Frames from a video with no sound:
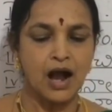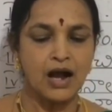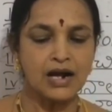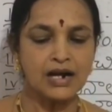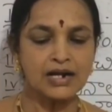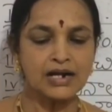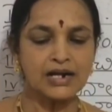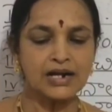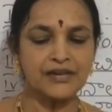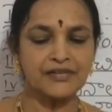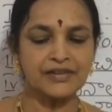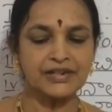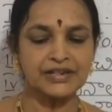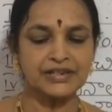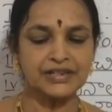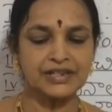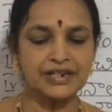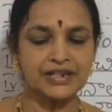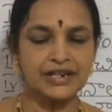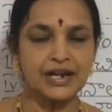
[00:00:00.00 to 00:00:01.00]
ఆంగ్ల
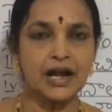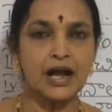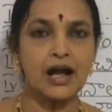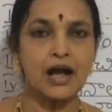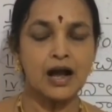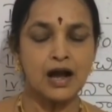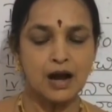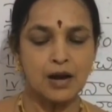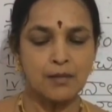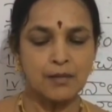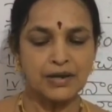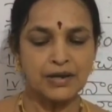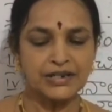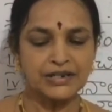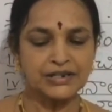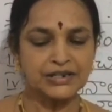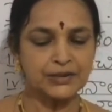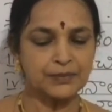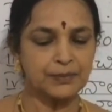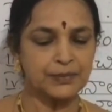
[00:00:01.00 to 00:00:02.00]
కవయిత్రిగా
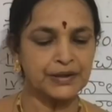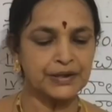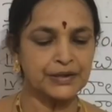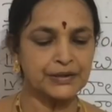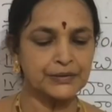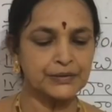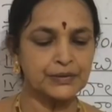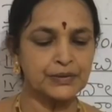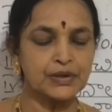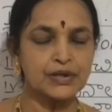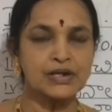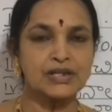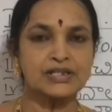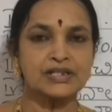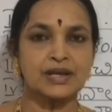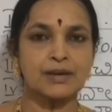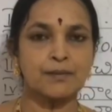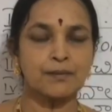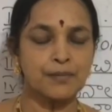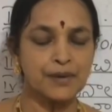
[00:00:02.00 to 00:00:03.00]
మంచి పేరు
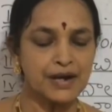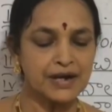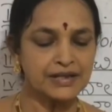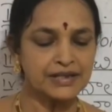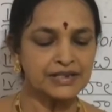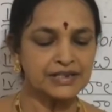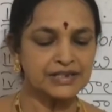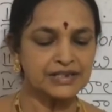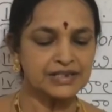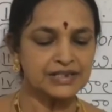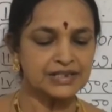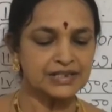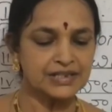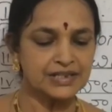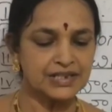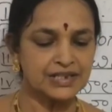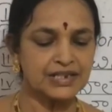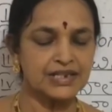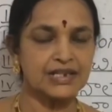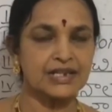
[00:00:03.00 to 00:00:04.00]

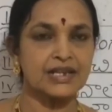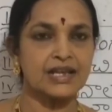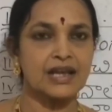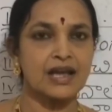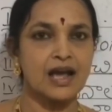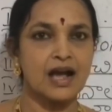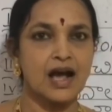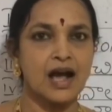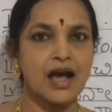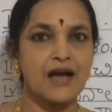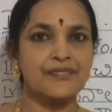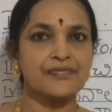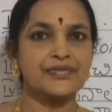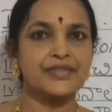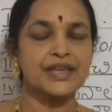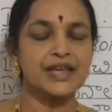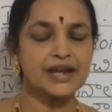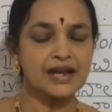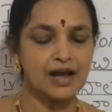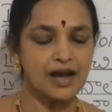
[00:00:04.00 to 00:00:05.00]
సంపాదించింది
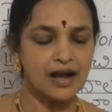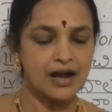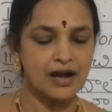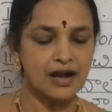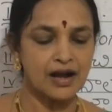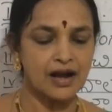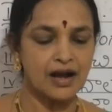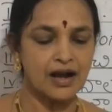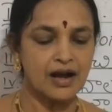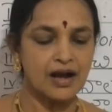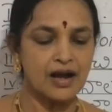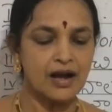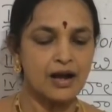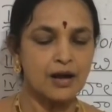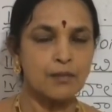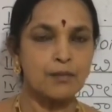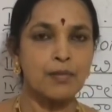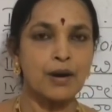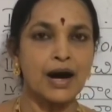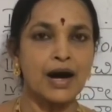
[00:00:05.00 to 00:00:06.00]
అంతేకాక
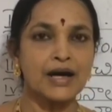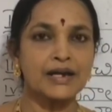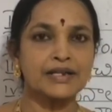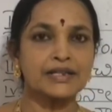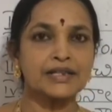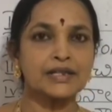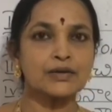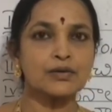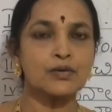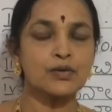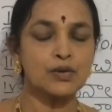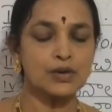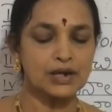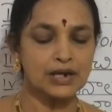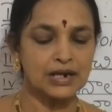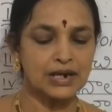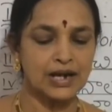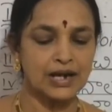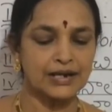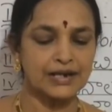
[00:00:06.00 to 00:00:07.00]
భారత
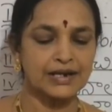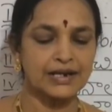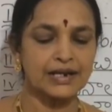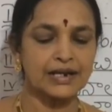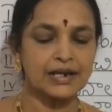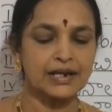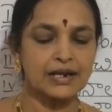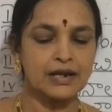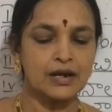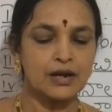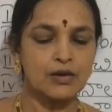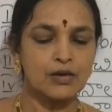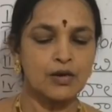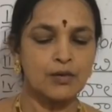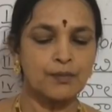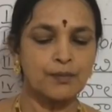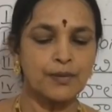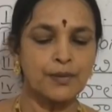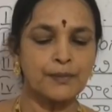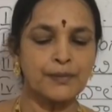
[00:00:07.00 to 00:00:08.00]
కోకిల అనే
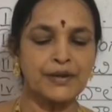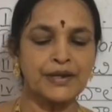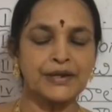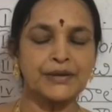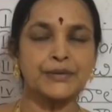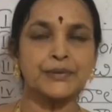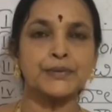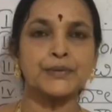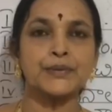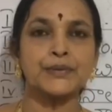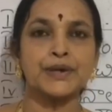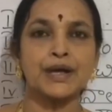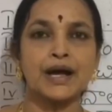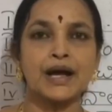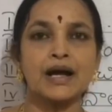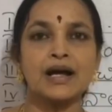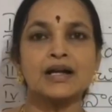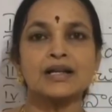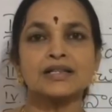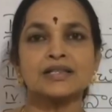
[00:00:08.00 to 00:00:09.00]
గొప్ప పేరు కూడా
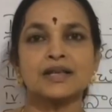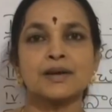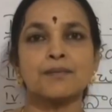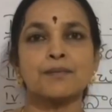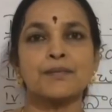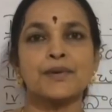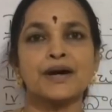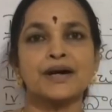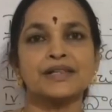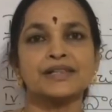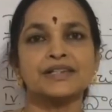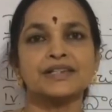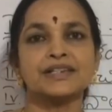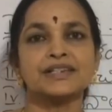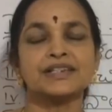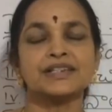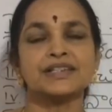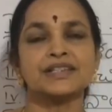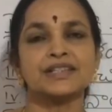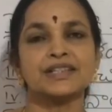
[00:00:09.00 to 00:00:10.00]

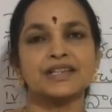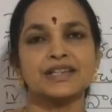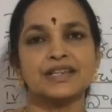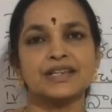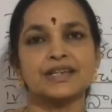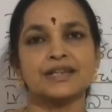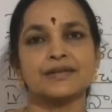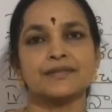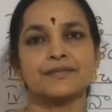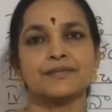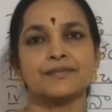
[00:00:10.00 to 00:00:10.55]
సంపాదించింది